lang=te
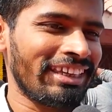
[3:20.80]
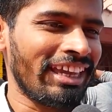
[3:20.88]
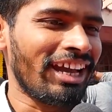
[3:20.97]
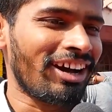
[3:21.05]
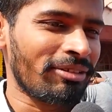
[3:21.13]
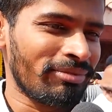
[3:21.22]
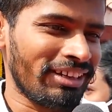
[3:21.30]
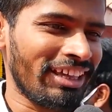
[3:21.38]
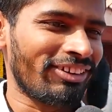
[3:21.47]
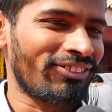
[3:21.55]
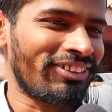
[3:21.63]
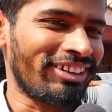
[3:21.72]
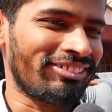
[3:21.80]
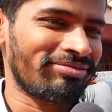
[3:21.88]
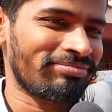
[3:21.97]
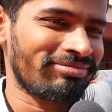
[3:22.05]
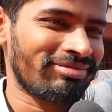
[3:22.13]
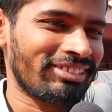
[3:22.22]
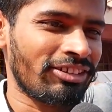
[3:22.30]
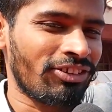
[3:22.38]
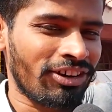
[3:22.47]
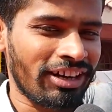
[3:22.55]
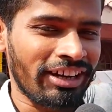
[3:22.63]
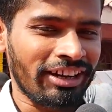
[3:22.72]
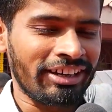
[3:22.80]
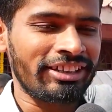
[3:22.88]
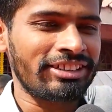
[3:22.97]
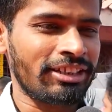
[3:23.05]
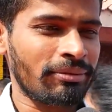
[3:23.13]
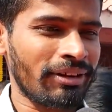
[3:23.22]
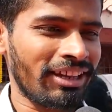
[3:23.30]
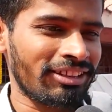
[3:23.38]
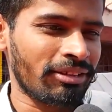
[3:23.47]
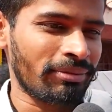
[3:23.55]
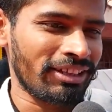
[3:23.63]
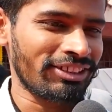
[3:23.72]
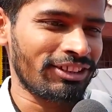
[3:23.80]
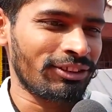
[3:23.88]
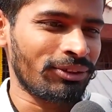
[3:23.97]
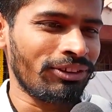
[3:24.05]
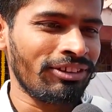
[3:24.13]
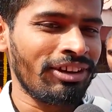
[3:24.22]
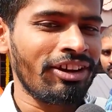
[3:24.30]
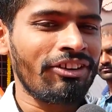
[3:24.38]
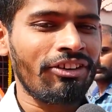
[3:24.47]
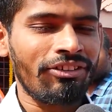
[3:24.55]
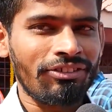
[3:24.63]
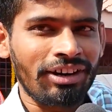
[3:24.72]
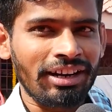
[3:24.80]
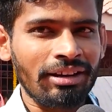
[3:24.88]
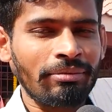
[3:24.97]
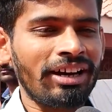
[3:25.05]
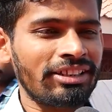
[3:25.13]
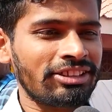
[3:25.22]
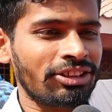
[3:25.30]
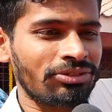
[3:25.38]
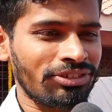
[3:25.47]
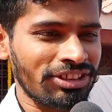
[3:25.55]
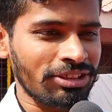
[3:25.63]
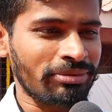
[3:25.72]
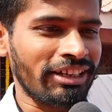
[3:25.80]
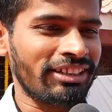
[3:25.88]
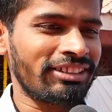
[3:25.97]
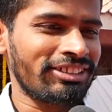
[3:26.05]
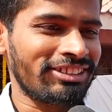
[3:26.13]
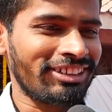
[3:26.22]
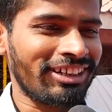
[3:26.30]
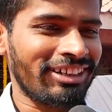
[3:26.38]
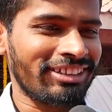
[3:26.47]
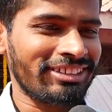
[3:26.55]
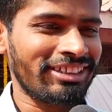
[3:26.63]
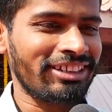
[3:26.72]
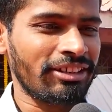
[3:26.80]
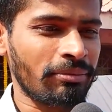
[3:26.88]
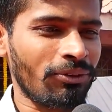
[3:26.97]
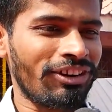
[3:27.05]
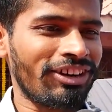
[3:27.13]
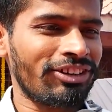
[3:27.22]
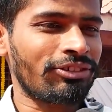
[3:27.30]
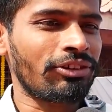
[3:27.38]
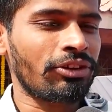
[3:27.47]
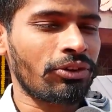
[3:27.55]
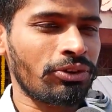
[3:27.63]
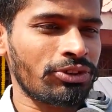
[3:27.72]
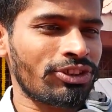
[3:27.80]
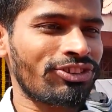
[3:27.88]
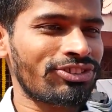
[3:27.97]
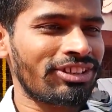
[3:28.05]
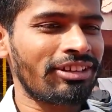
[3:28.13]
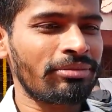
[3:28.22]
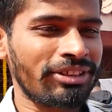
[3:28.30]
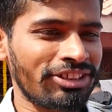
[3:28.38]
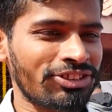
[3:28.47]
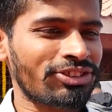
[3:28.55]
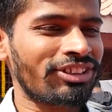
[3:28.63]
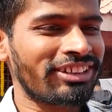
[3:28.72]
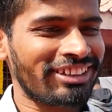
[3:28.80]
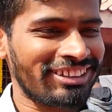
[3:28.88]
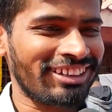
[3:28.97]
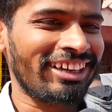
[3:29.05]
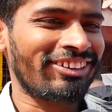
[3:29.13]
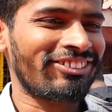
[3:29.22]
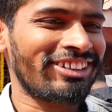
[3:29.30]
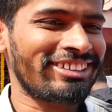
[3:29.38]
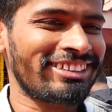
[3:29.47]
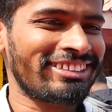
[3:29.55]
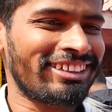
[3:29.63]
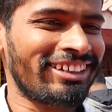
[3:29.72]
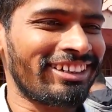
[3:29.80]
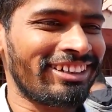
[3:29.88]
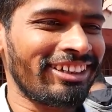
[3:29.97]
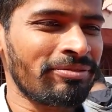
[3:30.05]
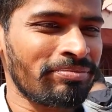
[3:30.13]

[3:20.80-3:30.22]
ఏ ఆర్మీ లేకుండా ఒక గిరిజన ప్రాంత ప్రజలతో వాళ్ళ బానిసత్వం నుంచి బయటికి తీసుకురావడానికి జరిగిన పోరాటంలో రెండు సంవత్సరాలు బ్రిటిష్ వాళ్ళకి నిద్ర లేకుండా చేశారంటే